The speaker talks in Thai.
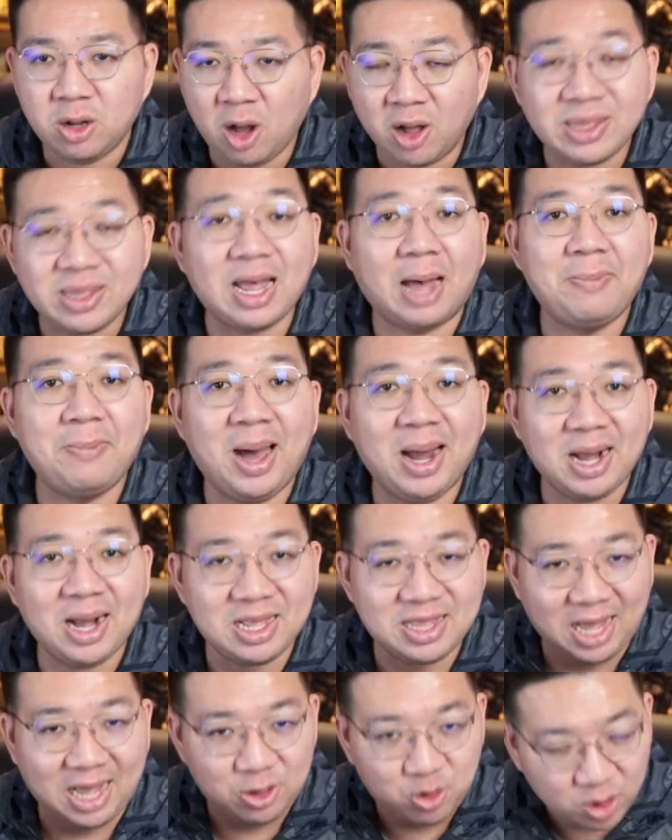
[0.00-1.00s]
ก็สามารถ
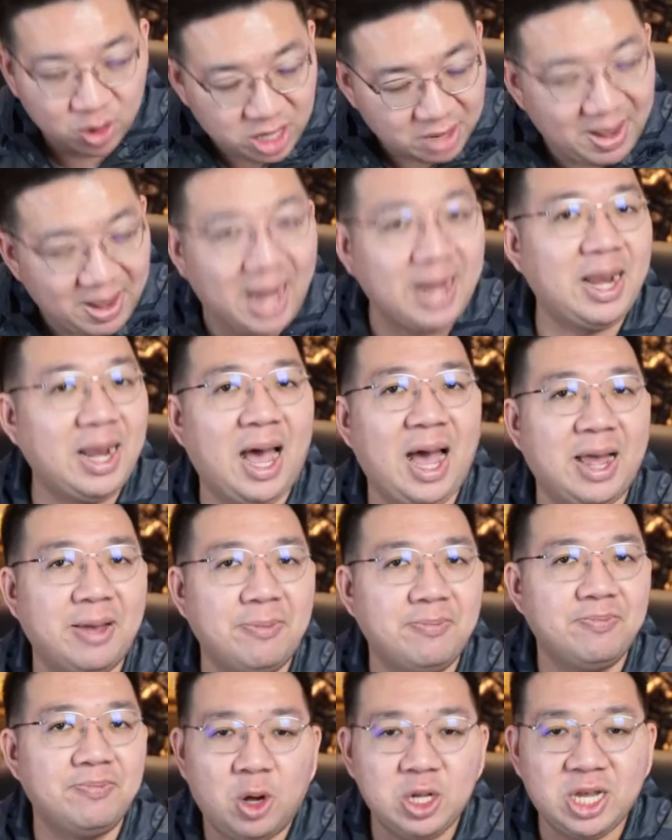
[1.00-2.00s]
รักษาตัวที่บ้านได้
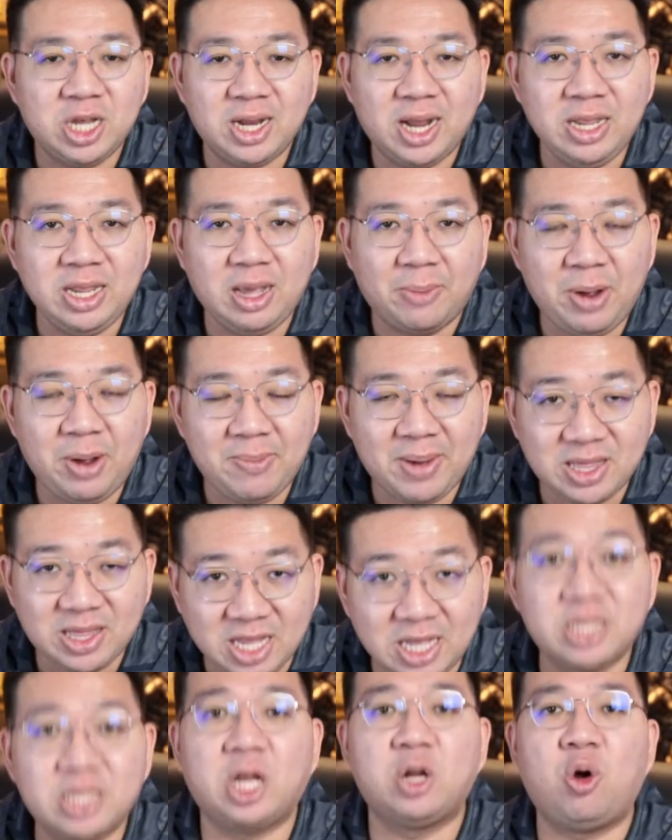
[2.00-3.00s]
เพราะฉะนั้นอย่าเพิ่งไป
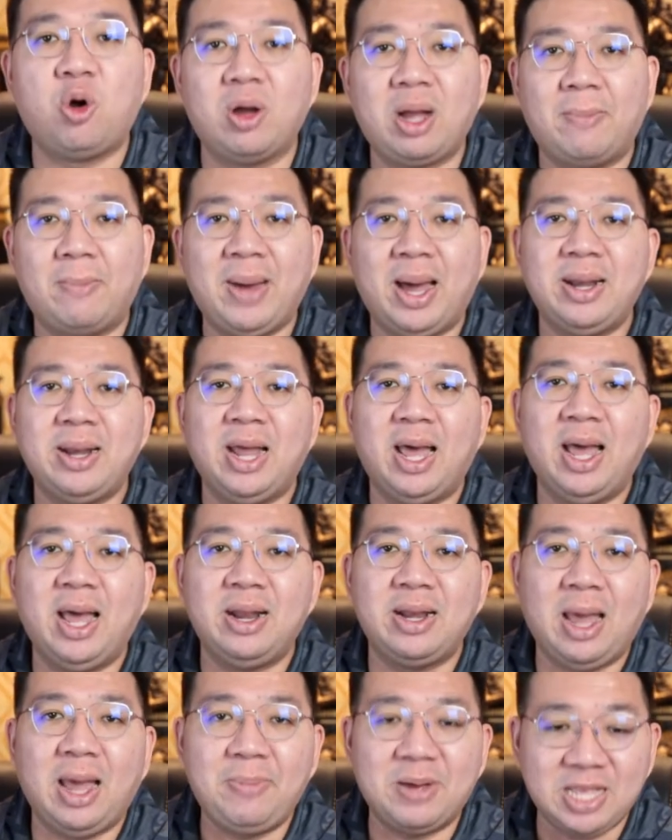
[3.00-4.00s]
ตื่นตระหนกกับมันนะ
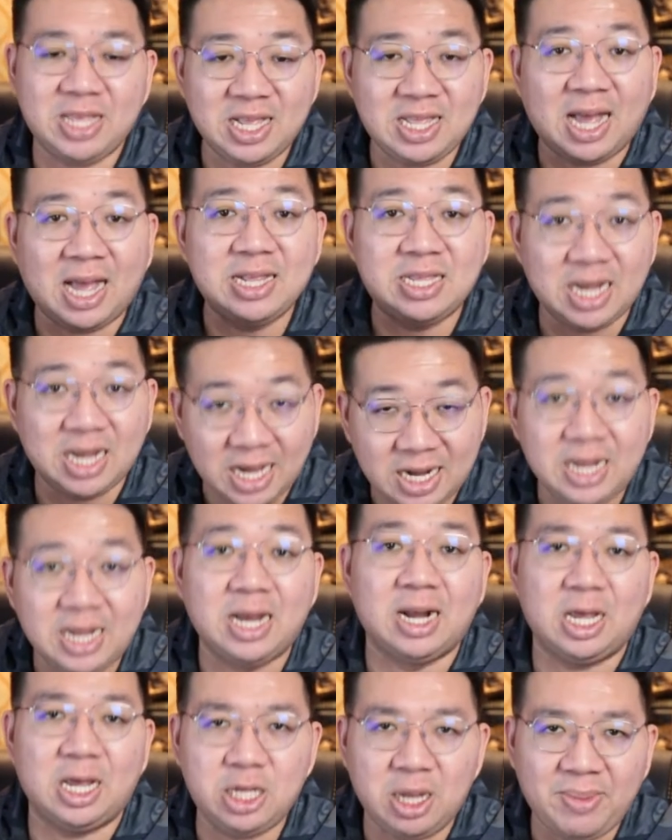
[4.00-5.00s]
ฮะนะประเทศไทยเจอห
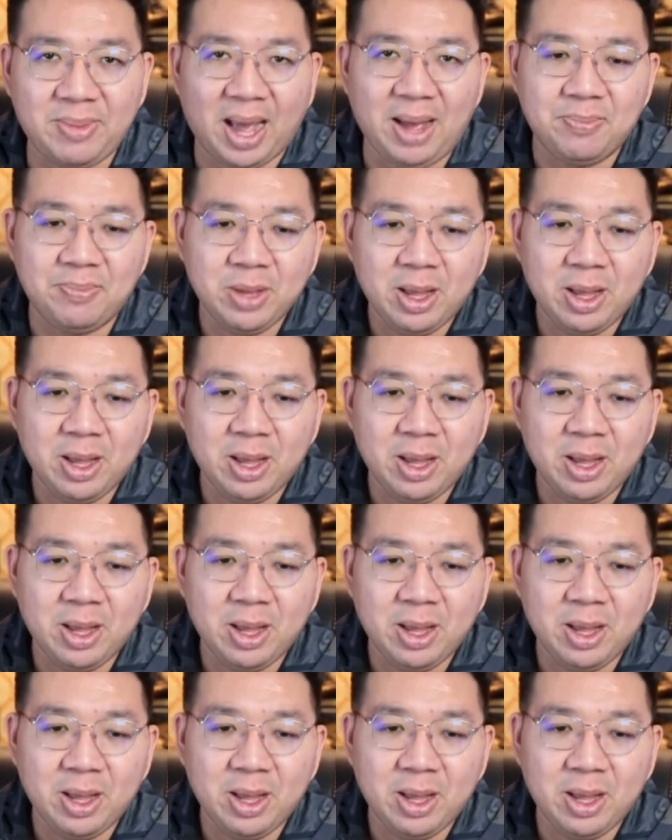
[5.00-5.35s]
นึ่งแล้วใช่ไหม